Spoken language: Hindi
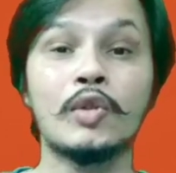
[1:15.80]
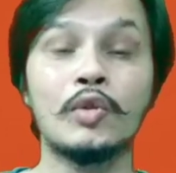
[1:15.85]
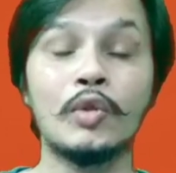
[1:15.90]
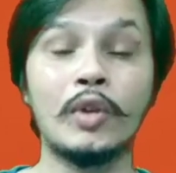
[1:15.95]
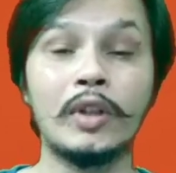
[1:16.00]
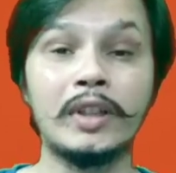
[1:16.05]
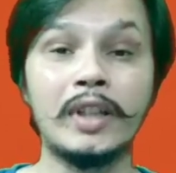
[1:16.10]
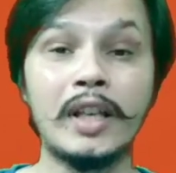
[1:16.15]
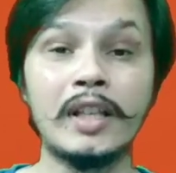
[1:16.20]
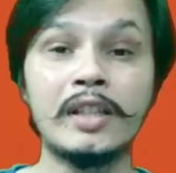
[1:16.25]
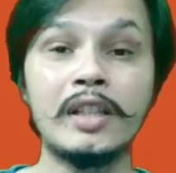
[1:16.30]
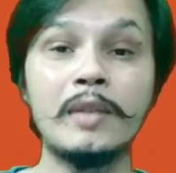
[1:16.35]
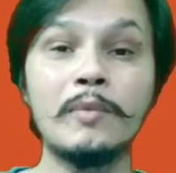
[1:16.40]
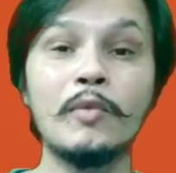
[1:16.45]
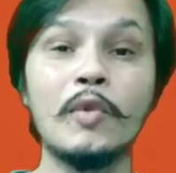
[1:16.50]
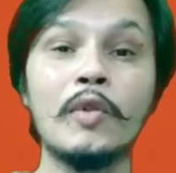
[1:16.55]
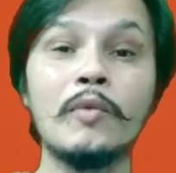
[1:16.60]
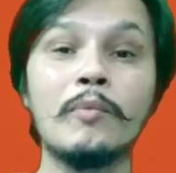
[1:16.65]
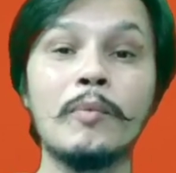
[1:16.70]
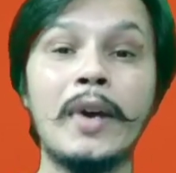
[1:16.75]
स्वदेशी
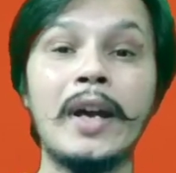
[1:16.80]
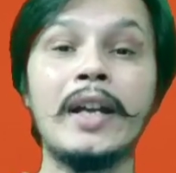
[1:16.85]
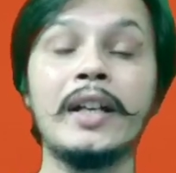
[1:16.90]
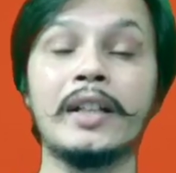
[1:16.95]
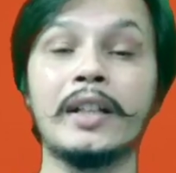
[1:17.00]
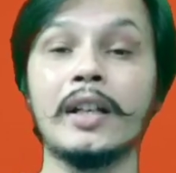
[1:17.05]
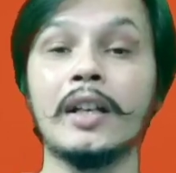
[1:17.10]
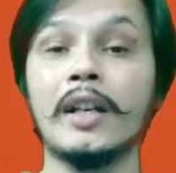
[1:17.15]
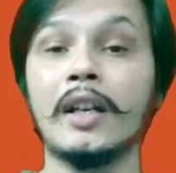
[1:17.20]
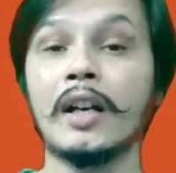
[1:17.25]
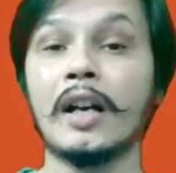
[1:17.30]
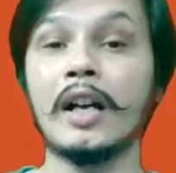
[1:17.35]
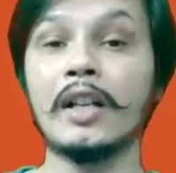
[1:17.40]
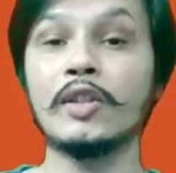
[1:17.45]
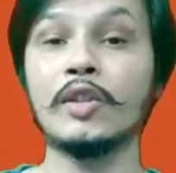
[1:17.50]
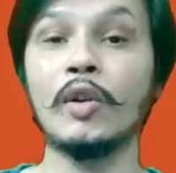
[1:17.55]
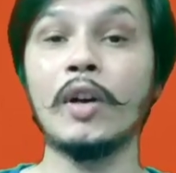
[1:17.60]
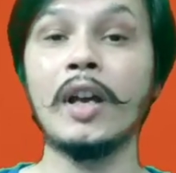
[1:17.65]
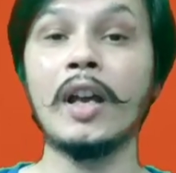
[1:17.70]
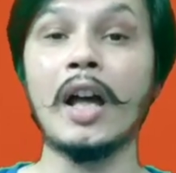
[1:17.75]
मूवमेंट का
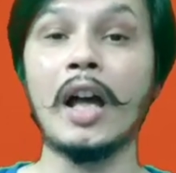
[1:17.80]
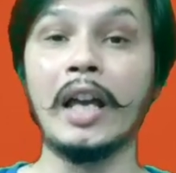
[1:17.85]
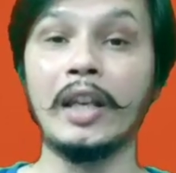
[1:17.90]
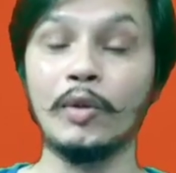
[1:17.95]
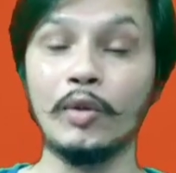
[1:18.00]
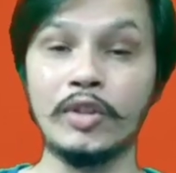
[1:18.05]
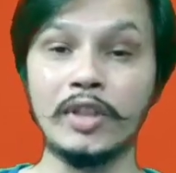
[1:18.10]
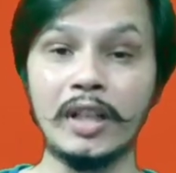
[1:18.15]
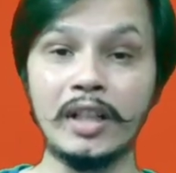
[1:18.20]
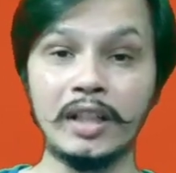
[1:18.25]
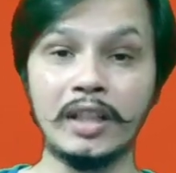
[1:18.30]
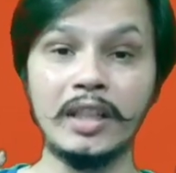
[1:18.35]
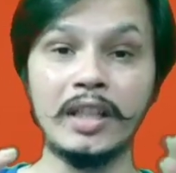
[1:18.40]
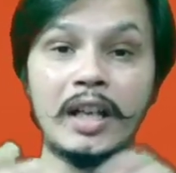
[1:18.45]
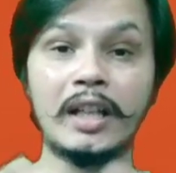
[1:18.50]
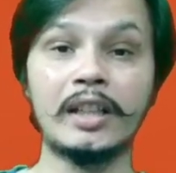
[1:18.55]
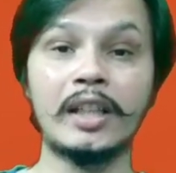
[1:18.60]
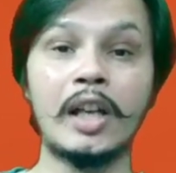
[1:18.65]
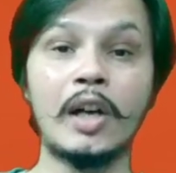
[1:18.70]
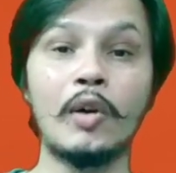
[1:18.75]
जो है आयोजन
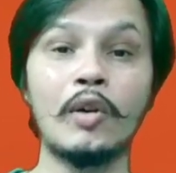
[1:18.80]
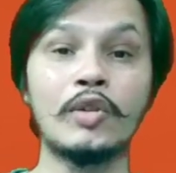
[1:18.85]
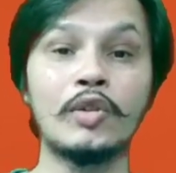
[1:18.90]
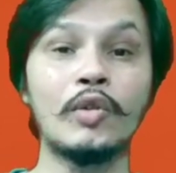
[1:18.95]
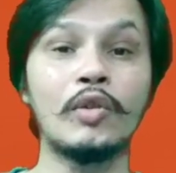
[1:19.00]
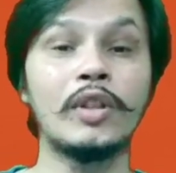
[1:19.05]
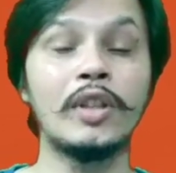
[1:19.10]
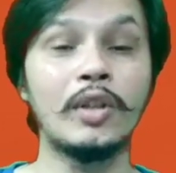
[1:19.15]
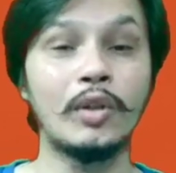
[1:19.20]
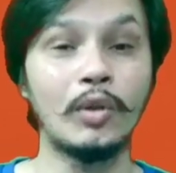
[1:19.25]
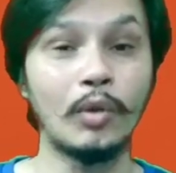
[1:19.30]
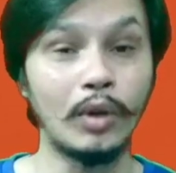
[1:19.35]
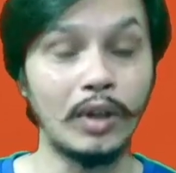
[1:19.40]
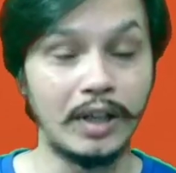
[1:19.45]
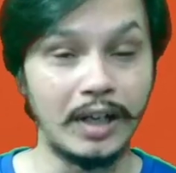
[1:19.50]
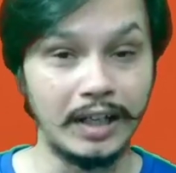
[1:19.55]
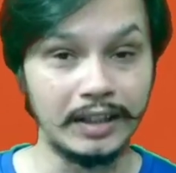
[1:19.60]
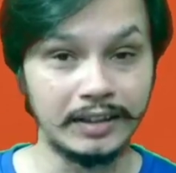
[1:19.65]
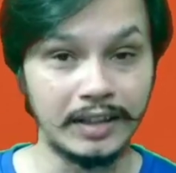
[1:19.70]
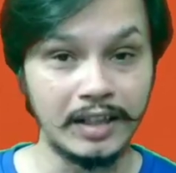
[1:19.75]
किया था और जो कि
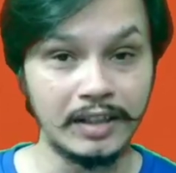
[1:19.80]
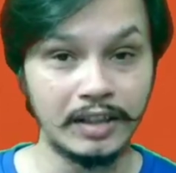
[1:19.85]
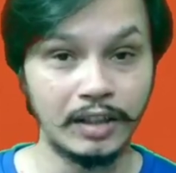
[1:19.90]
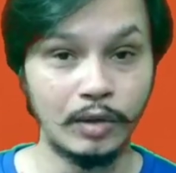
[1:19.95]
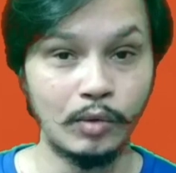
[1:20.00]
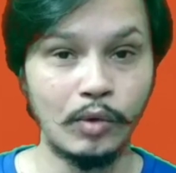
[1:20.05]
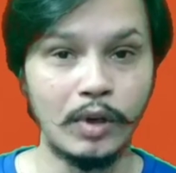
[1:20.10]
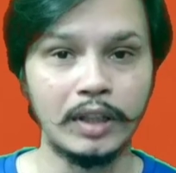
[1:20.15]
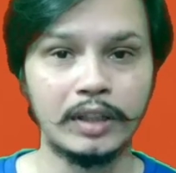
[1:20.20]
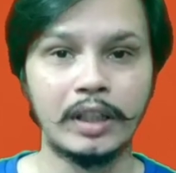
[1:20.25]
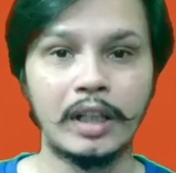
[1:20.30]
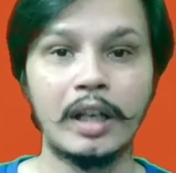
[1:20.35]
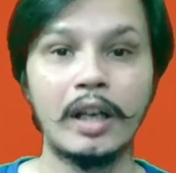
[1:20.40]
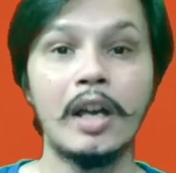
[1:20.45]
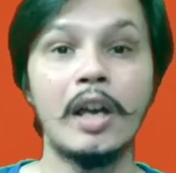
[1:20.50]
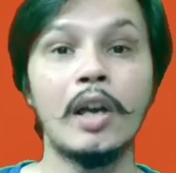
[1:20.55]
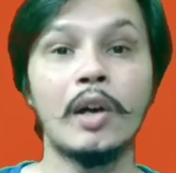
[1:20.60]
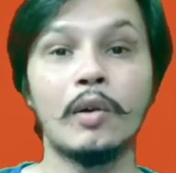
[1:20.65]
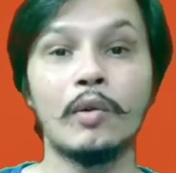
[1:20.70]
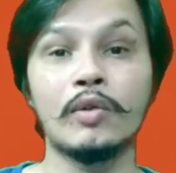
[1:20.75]
कोलकाता से हुआ था
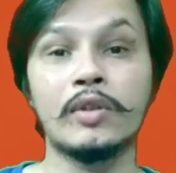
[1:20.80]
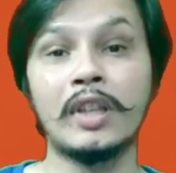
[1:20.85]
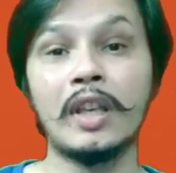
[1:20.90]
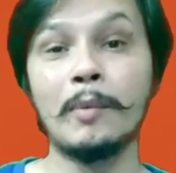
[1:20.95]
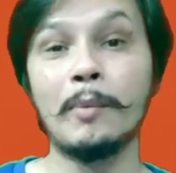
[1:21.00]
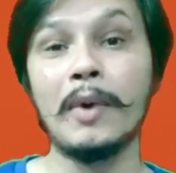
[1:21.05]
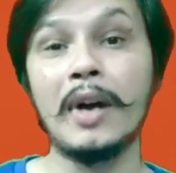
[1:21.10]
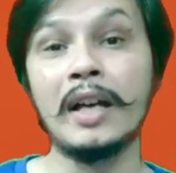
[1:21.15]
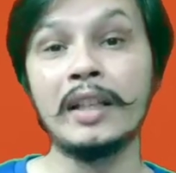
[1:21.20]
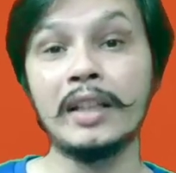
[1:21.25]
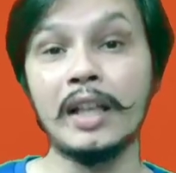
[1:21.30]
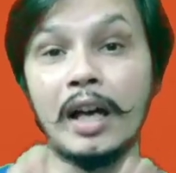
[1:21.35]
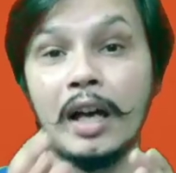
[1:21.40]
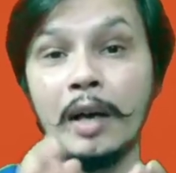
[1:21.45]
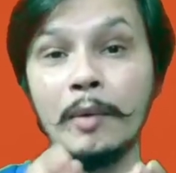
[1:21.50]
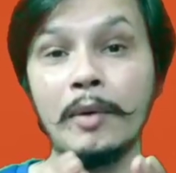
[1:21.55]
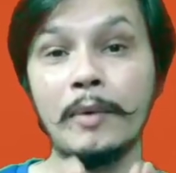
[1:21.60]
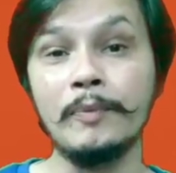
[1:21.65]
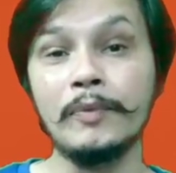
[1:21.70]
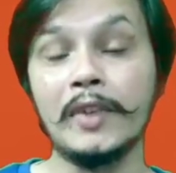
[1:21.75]
उसके बाद
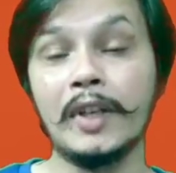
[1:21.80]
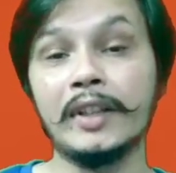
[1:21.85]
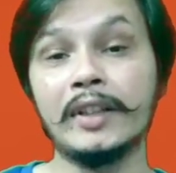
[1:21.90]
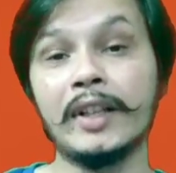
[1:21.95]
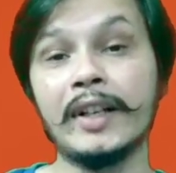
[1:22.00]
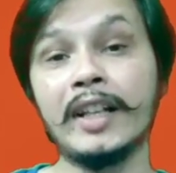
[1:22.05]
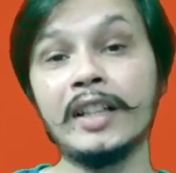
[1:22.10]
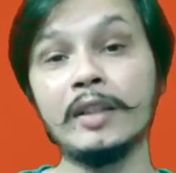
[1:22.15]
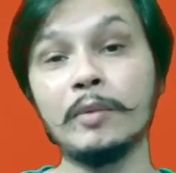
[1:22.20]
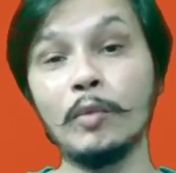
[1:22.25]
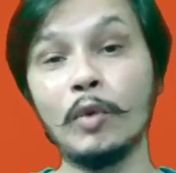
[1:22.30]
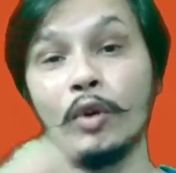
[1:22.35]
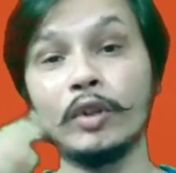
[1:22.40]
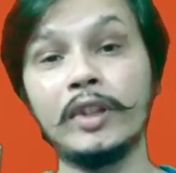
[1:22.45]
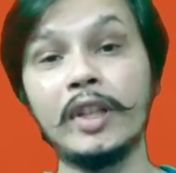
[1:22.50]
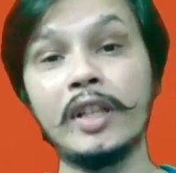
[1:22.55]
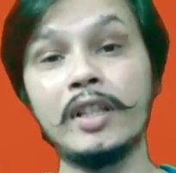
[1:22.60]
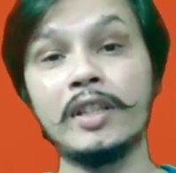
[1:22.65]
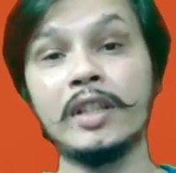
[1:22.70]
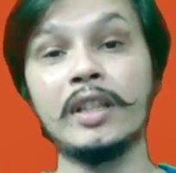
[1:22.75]
अब नरेंद्र
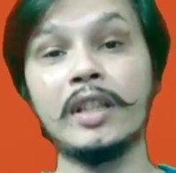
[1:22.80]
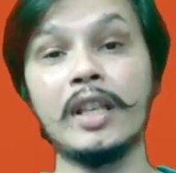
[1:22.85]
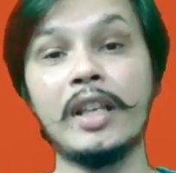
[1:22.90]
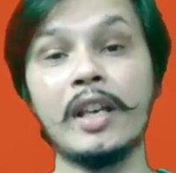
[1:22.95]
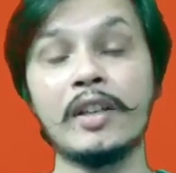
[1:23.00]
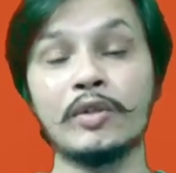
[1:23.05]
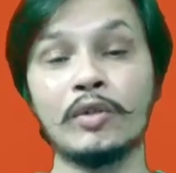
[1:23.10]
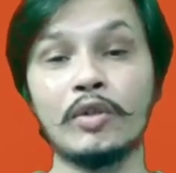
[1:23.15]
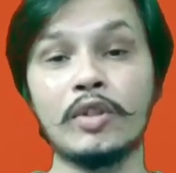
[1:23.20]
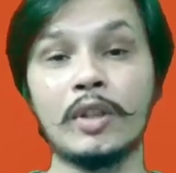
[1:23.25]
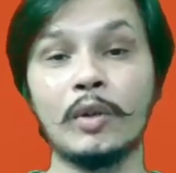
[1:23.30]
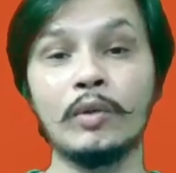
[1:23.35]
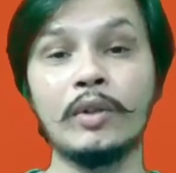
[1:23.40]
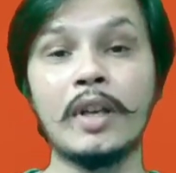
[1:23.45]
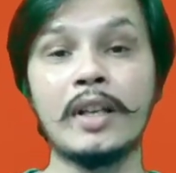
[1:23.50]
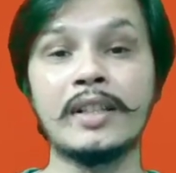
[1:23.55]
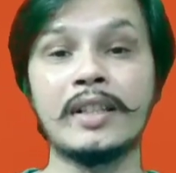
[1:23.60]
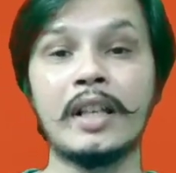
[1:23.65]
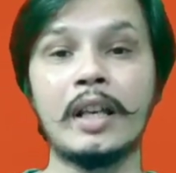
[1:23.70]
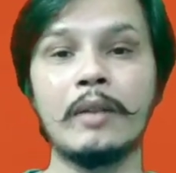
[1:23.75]
मोदी जी
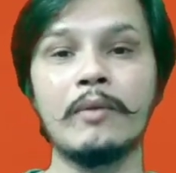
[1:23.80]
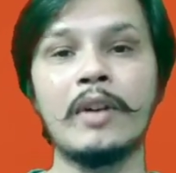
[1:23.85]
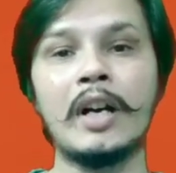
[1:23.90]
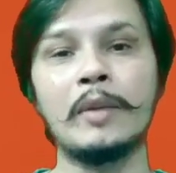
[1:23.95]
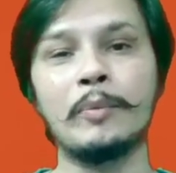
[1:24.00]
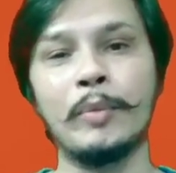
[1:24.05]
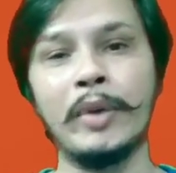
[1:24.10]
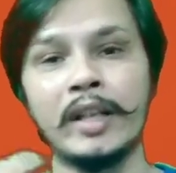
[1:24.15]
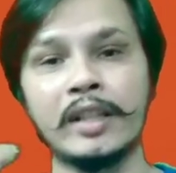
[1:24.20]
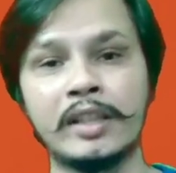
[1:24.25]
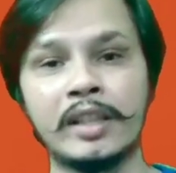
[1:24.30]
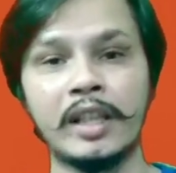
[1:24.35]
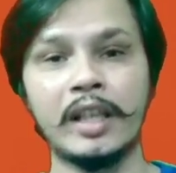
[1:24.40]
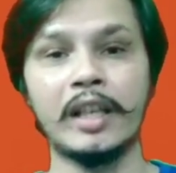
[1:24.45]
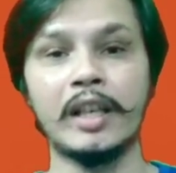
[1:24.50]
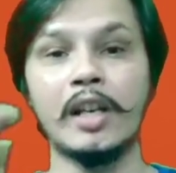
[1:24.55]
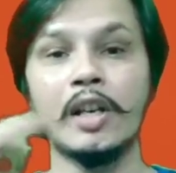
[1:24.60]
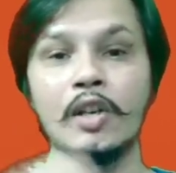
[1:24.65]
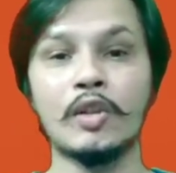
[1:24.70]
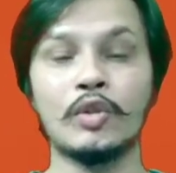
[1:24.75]
114 साल बाद फिर से
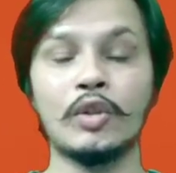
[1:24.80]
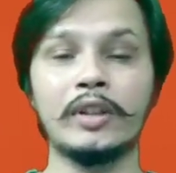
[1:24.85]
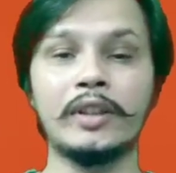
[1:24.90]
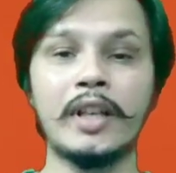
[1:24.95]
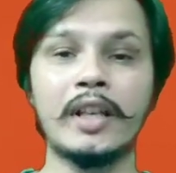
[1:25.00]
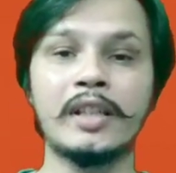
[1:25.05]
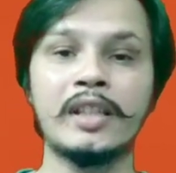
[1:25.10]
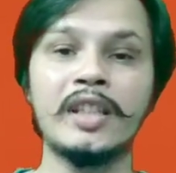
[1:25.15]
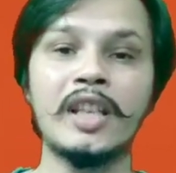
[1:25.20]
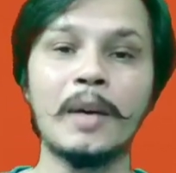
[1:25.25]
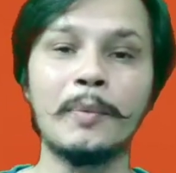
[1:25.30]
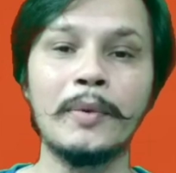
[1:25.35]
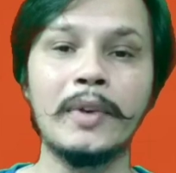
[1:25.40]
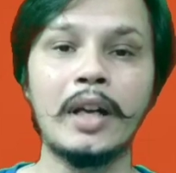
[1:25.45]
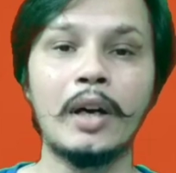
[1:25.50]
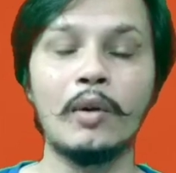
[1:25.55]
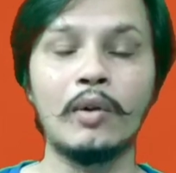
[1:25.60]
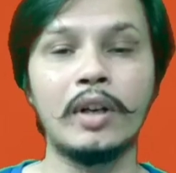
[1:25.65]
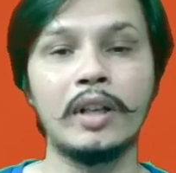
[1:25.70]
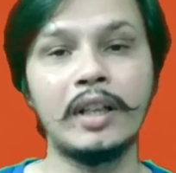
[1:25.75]
स्वदेशी
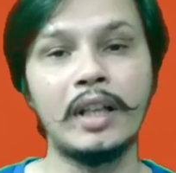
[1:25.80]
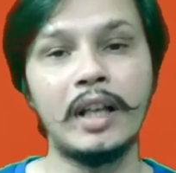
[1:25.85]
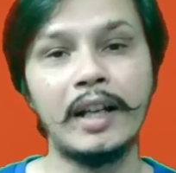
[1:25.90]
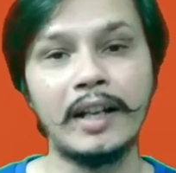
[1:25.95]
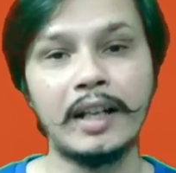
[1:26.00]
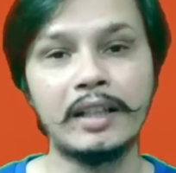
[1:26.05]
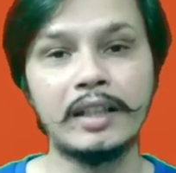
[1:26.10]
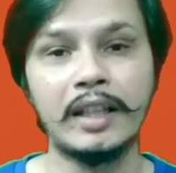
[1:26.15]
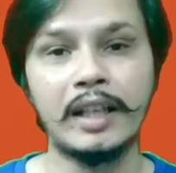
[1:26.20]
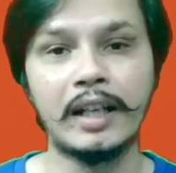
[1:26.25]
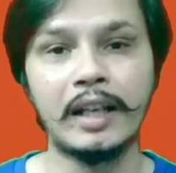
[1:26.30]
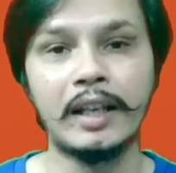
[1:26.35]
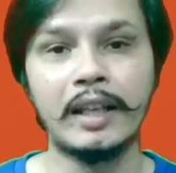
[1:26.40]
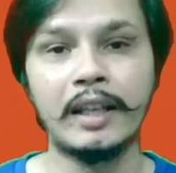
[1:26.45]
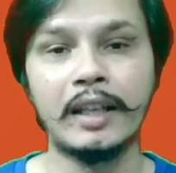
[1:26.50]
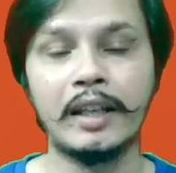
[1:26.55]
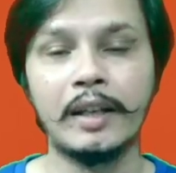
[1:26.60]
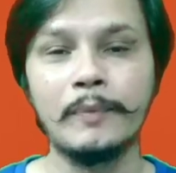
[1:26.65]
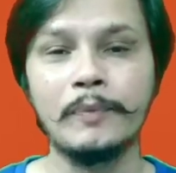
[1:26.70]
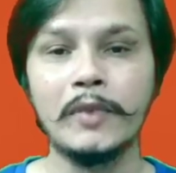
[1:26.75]
अपनाव का नारा दे रहे
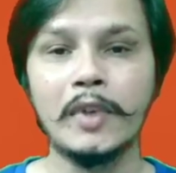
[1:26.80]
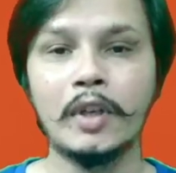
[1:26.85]
हैं